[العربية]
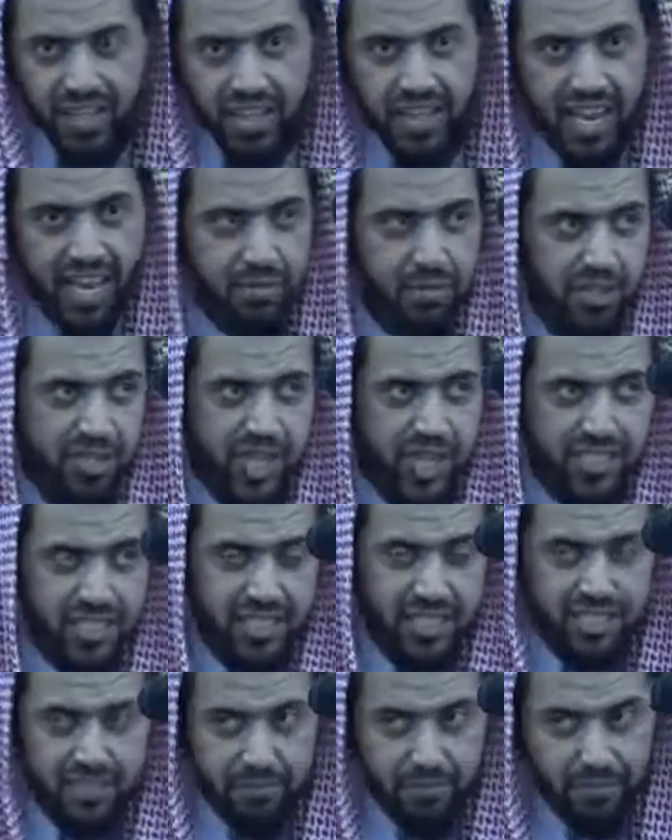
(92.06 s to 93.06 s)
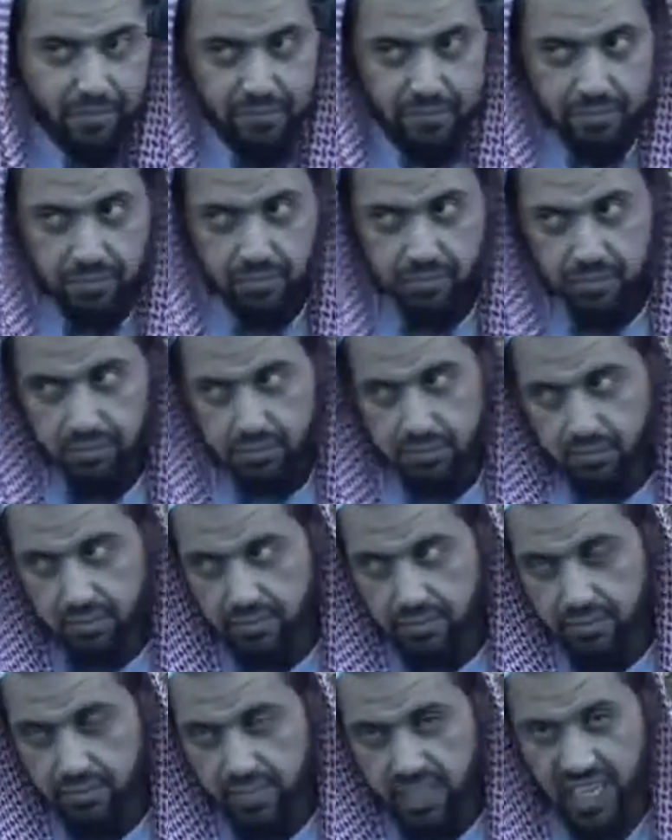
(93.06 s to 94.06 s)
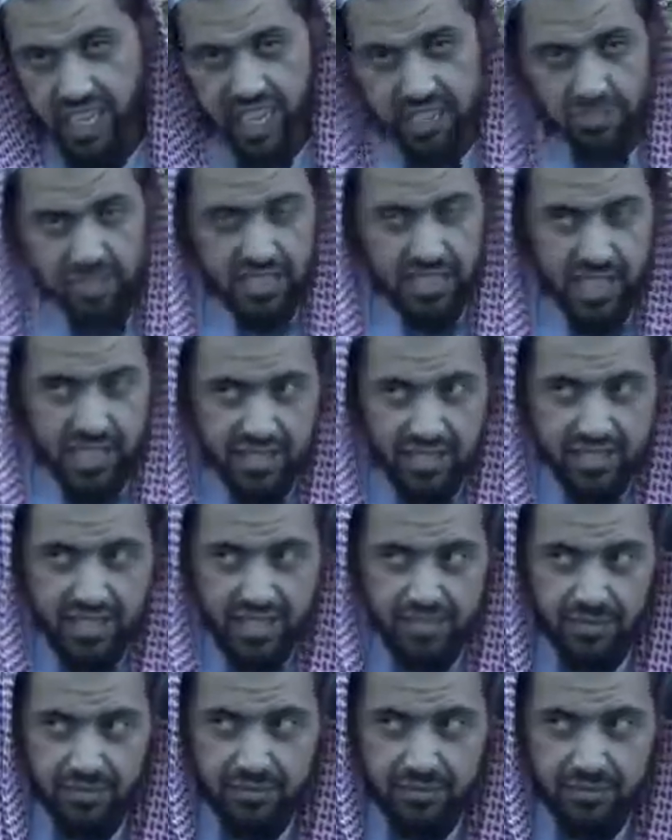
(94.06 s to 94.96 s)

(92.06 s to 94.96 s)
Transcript: إلى مجازه إلى مجازه